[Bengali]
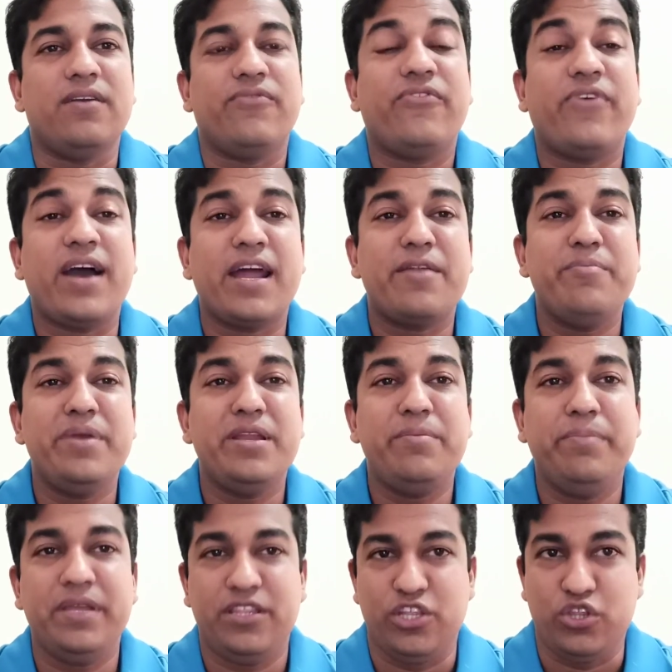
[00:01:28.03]
ফার্মিট
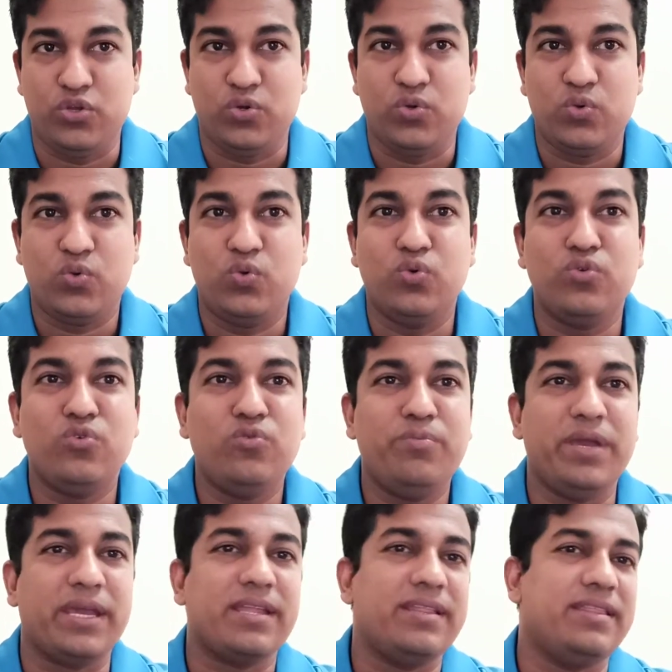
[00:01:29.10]
ব্যতীত কোনো
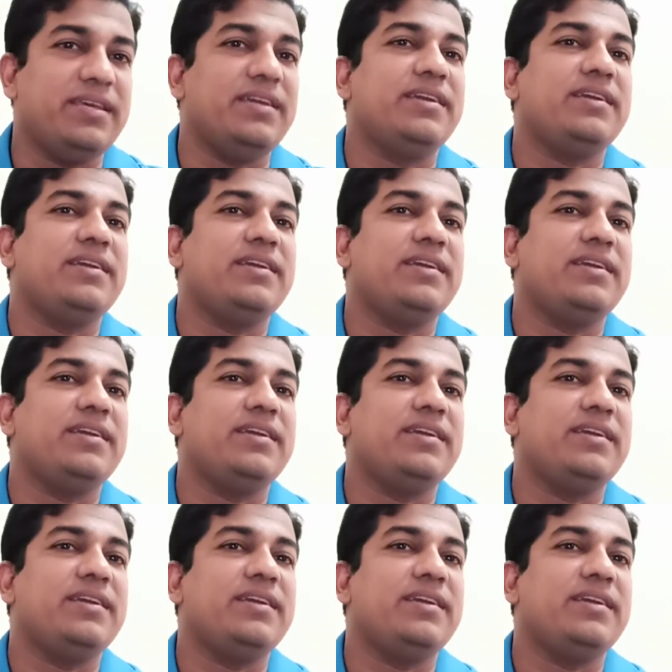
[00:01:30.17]
ব্যক্তি